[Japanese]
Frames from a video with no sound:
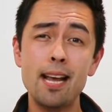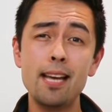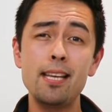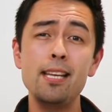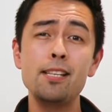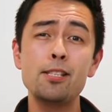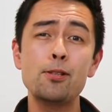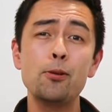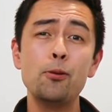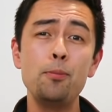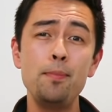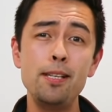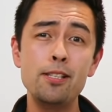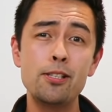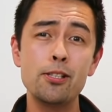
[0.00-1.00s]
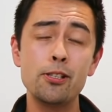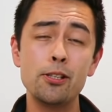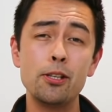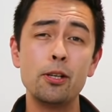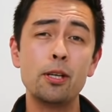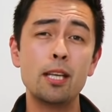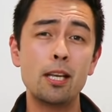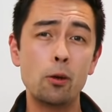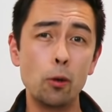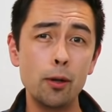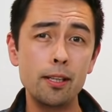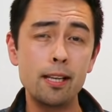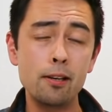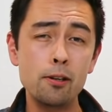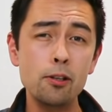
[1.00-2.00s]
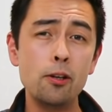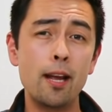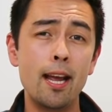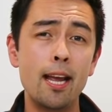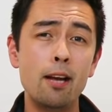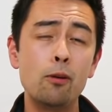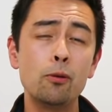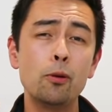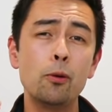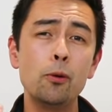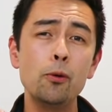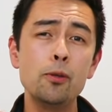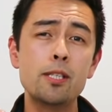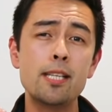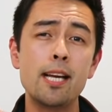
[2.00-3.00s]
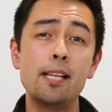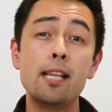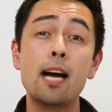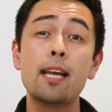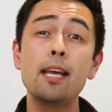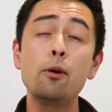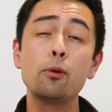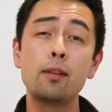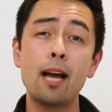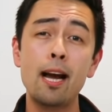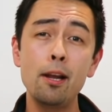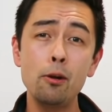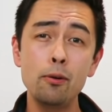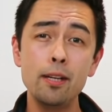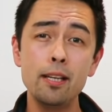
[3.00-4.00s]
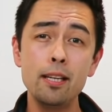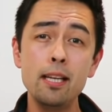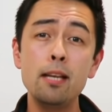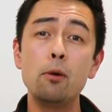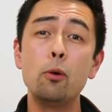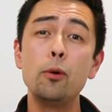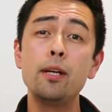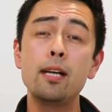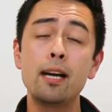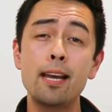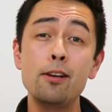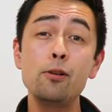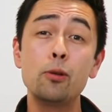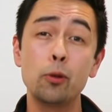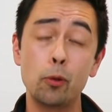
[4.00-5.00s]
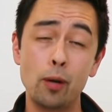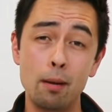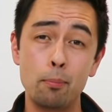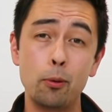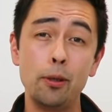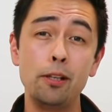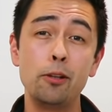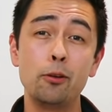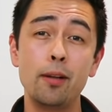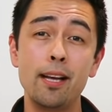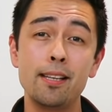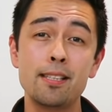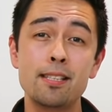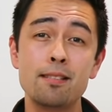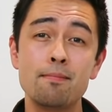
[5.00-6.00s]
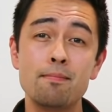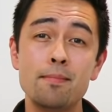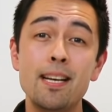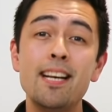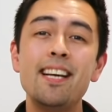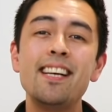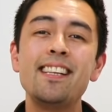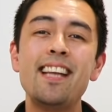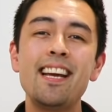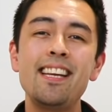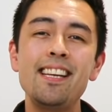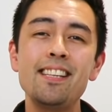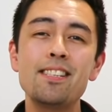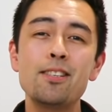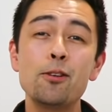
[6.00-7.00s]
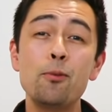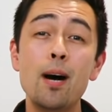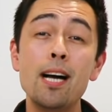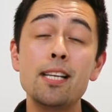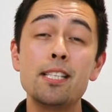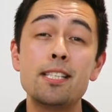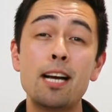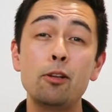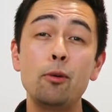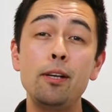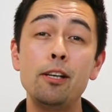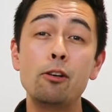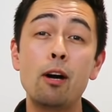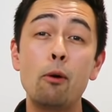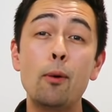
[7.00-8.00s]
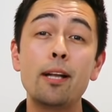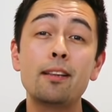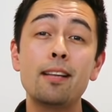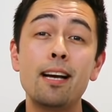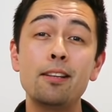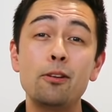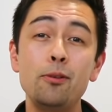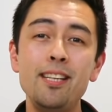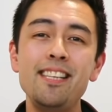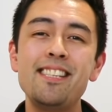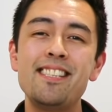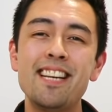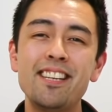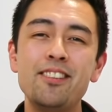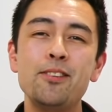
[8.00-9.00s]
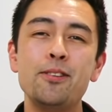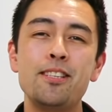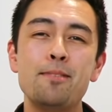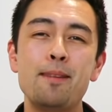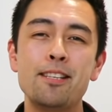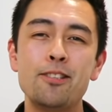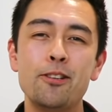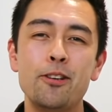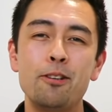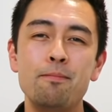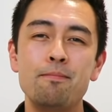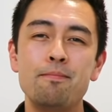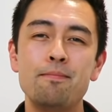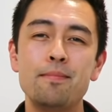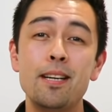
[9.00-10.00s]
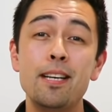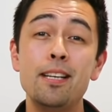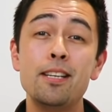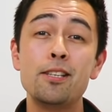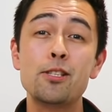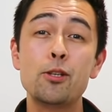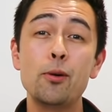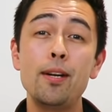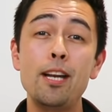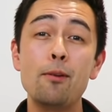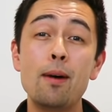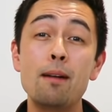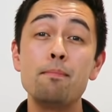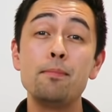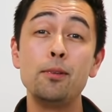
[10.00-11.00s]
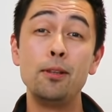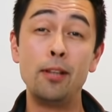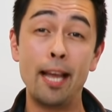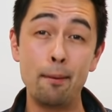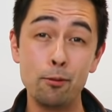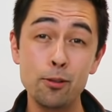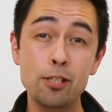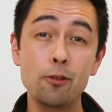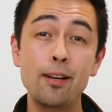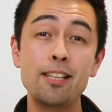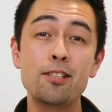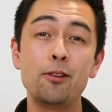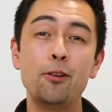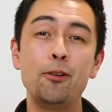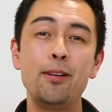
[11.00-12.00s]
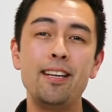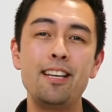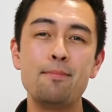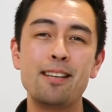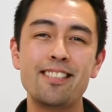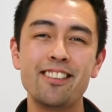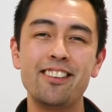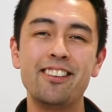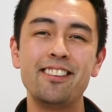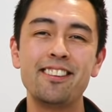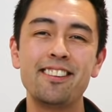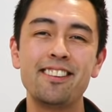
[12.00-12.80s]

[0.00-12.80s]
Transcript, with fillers: テキストを見ず聞こえてくる英語の音声だけを頼りに追いかけることがポイントです。テキストはシャドーイングが終わった後にチェックをしましょう。それではデモンストレーションの方に行きましょう。